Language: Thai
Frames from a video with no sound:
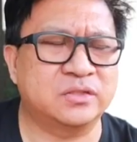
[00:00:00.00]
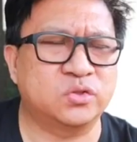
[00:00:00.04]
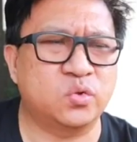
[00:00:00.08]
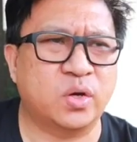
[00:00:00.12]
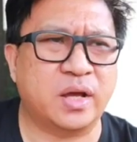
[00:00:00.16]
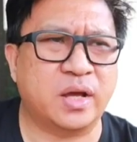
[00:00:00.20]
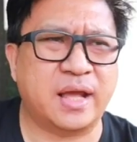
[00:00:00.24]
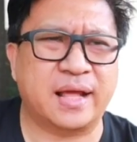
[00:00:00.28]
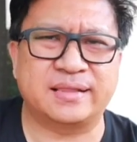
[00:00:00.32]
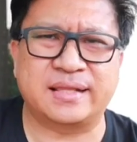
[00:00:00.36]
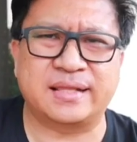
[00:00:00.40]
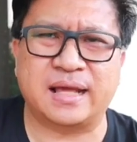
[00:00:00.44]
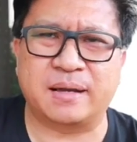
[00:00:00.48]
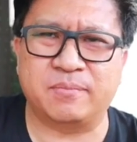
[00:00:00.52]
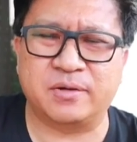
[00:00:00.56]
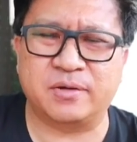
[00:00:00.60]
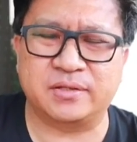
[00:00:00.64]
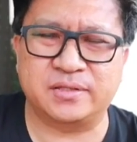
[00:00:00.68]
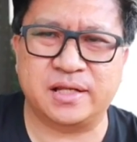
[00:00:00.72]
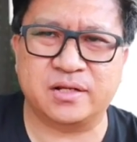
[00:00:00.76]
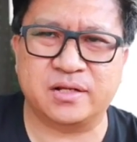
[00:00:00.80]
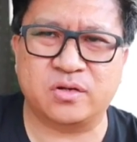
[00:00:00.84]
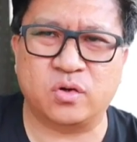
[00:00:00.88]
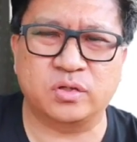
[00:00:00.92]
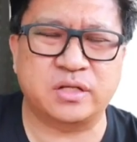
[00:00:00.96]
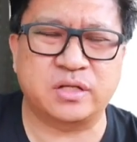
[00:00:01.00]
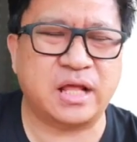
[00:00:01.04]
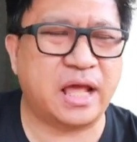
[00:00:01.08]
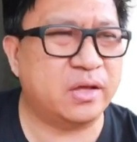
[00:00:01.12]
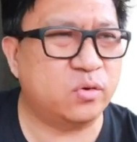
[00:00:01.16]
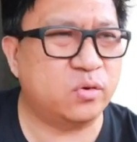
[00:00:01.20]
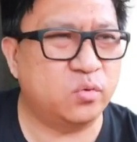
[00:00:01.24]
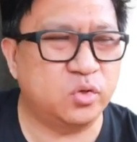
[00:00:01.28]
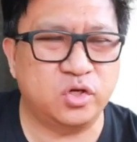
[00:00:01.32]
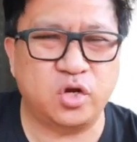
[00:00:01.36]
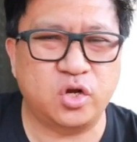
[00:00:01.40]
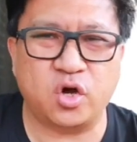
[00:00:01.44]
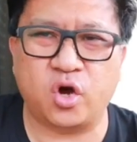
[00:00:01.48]
กระทรวงการต่างประเทศของไทย
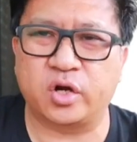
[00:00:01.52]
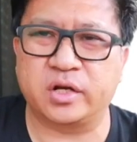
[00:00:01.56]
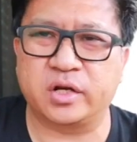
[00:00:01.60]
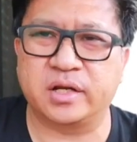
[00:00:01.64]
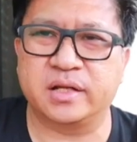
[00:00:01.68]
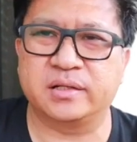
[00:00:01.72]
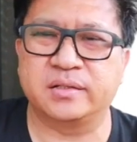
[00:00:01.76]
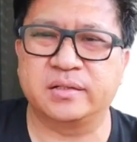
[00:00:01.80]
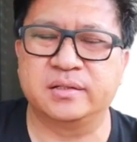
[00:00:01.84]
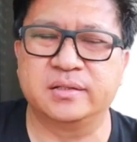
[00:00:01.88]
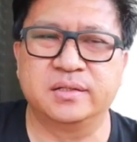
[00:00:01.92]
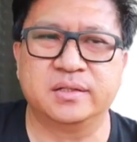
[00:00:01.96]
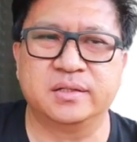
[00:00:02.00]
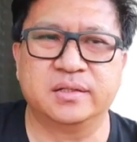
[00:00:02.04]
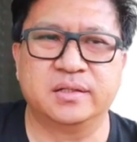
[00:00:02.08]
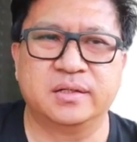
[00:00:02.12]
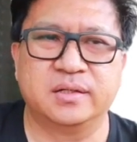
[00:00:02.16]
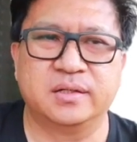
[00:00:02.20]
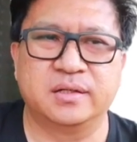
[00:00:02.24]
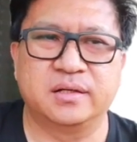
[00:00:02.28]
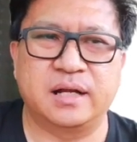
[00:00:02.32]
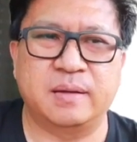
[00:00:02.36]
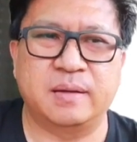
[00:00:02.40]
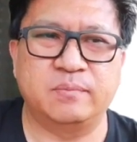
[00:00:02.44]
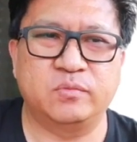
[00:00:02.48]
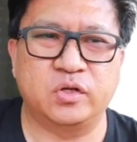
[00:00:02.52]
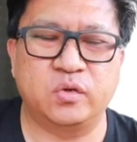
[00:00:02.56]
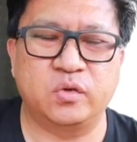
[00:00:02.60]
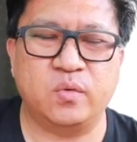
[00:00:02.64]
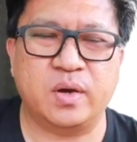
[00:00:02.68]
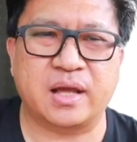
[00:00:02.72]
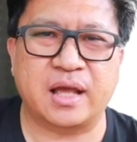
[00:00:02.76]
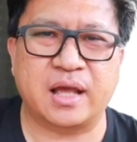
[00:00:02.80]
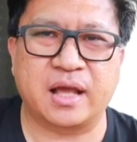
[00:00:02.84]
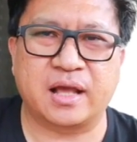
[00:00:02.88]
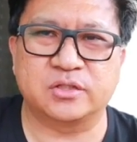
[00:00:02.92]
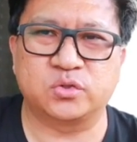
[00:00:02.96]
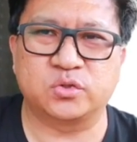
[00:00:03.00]
คุณดอนฮะรัฐมนตรี
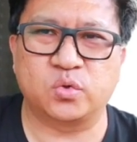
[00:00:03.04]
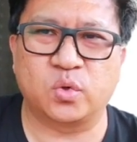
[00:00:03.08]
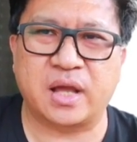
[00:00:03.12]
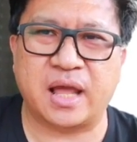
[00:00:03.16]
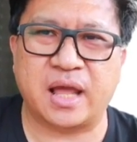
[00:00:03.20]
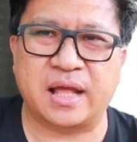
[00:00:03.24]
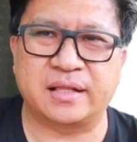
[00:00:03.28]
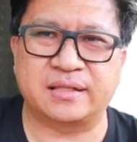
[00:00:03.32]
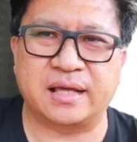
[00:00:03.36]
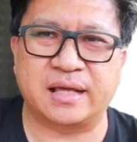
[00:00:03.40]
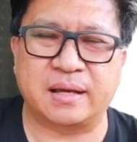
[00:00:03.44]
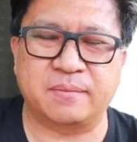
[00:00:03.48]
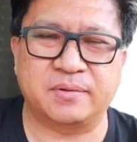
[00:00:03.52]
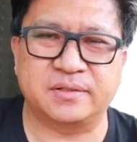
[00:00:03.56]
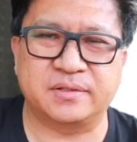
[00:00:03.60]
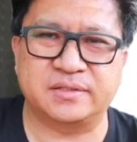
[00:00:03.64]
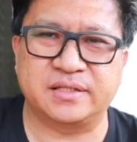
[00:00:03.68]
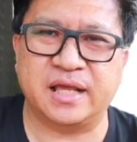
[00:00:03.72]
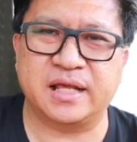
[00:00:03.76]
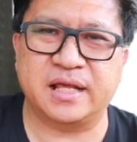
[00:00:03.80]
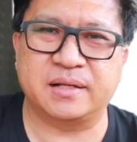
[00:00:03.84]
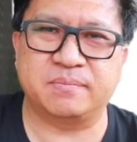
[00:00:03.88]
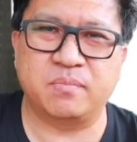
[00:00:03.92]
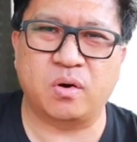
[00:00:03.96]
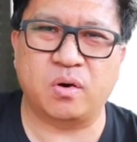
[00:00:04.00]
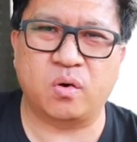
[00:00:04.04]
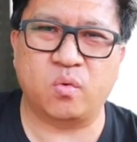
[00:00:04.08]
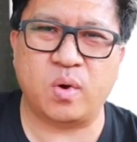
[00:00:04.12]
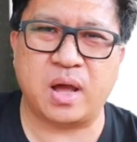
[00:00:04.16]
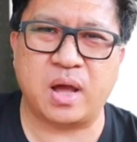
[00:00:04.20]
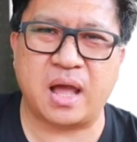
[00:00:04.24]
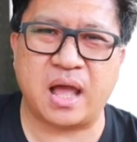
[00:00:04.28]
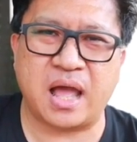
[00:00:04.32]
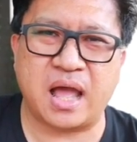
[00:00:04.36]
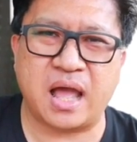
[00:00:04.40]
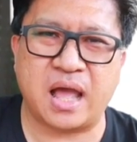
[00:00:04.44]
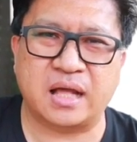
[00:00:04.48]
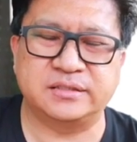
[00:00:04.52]
ว่าการกระทรวงการต่างประเทศบอก
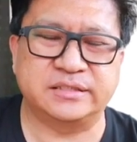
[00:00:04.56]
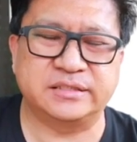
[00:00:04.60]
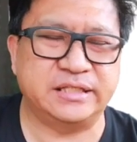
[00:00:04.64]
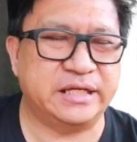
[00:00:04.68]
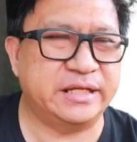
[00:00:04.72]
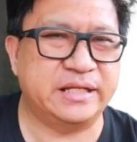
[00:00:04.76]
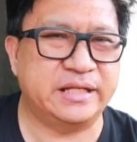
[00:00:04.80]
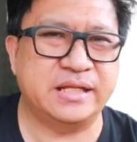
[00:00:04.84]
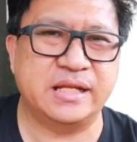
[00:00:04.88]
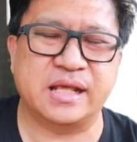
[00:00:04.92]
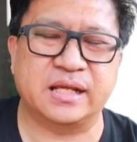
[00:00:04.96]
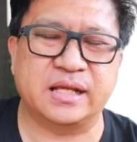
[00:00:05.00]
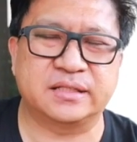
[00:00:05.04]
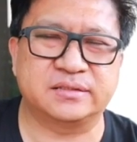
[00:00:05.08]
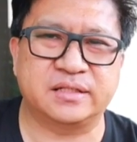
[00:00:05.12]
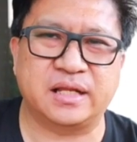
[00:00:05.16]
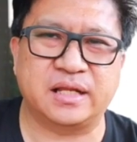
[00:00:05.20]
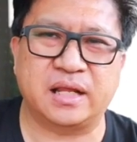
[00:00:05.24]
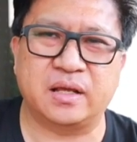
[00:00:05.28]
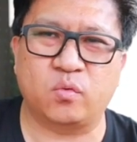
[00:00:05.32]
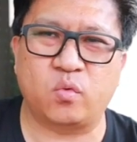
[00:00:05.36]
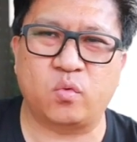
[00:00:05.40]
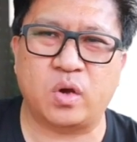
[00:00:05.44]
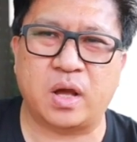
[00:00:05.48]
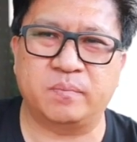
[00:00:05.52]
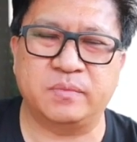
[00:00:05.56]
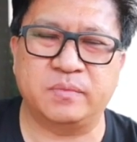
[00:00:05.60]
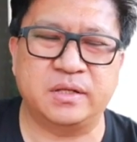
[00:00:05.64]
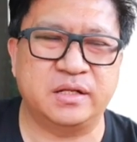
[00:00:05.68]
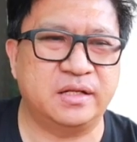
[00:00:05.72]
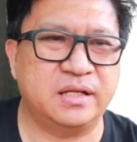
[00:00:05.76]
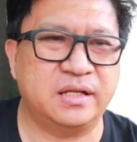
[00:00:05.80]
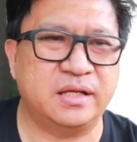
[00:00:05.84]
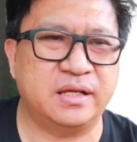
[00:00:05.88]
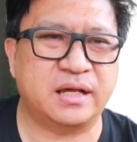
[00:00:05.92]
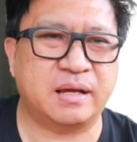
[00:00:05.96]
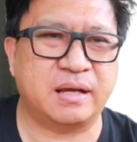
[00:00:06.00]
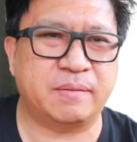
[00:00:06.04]
ว่าจีนเนี่ยแสดงความยิน
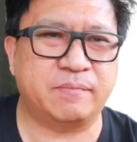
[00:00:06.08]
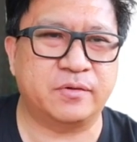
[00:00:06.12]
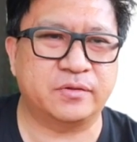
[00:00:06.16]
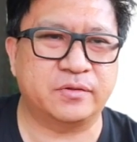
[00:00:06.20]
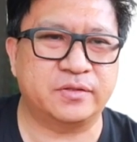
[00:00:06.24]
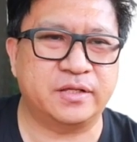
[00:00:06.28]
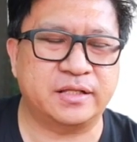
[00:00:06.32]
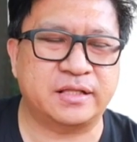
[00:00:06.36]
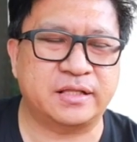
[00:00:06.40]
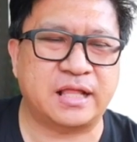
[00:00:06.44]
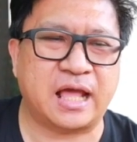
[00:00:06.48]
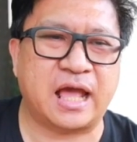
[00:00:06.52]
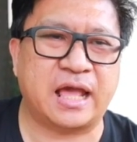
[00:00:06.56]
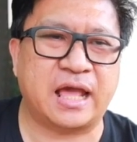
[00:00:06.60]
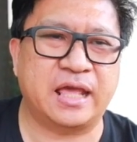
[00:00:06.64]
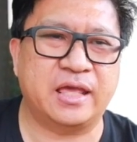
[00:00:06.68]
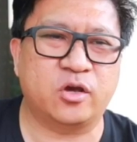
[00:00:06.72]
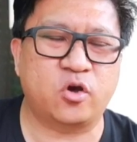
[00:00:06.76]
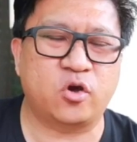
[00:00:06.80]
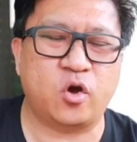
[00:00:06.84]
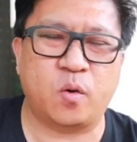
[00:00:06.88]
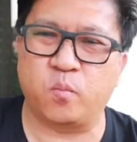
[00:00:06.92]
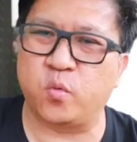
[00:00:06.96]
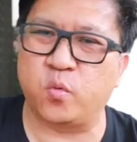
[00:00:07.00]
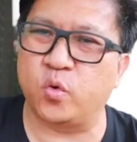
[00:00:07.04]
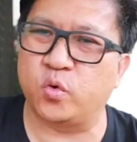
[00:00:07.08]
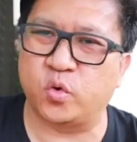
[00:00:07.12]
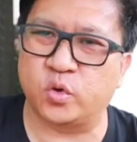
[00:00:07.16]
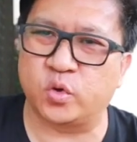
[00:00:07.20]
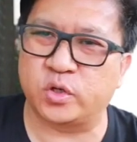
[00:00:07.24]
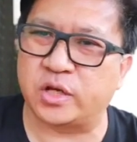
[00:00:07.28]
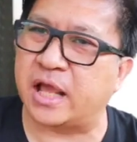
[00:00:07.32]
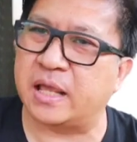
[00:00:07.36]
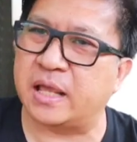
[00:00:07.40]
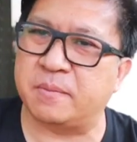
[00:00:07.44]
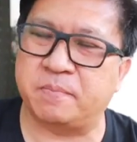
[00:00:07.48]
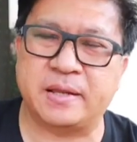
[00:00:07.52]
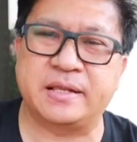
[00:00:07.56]
ดีกับประเทศไทยขอบคุณคน
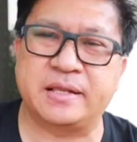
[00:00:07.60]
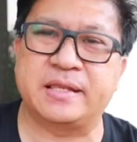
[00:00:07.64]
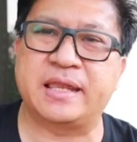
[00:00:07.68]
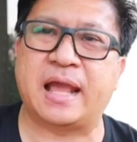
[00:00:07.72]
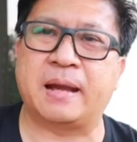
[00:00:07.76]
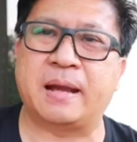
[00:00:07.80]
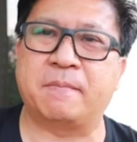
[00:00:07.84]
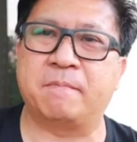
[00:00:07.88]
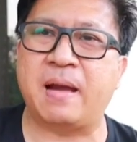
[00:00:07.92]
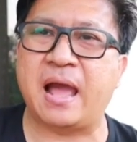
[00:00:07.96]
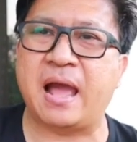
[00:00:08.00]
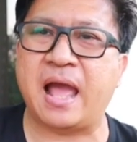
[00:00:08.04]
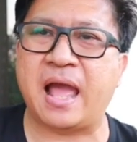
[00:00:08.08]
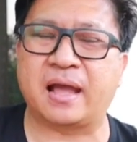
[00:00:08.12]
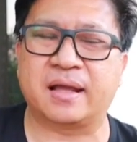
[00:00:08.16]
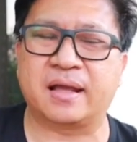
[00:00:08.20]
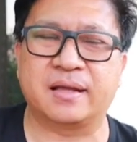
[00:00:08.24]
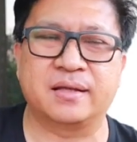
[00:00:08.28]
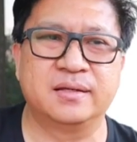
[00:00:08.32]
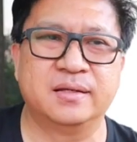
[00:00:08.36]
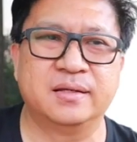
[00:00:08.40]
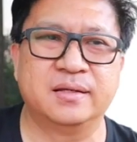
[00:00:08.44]
ไทยเป็นอย่างมาก